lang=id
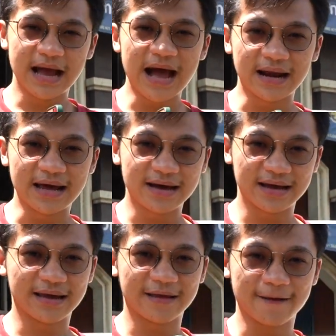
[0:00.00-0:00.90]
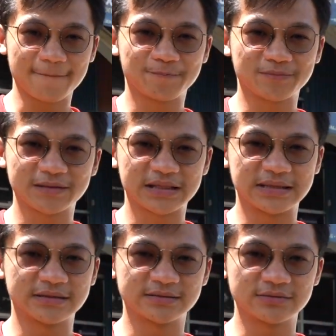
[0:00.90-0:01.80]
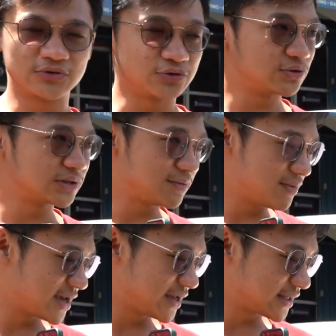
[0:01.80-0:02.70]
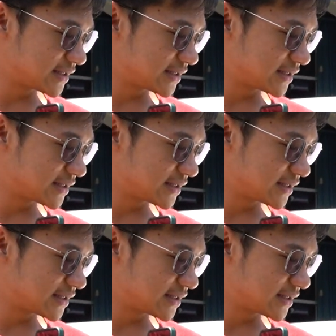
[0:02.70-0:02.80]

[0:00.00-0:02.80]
nggak ada kayaknya. Untuk di bagian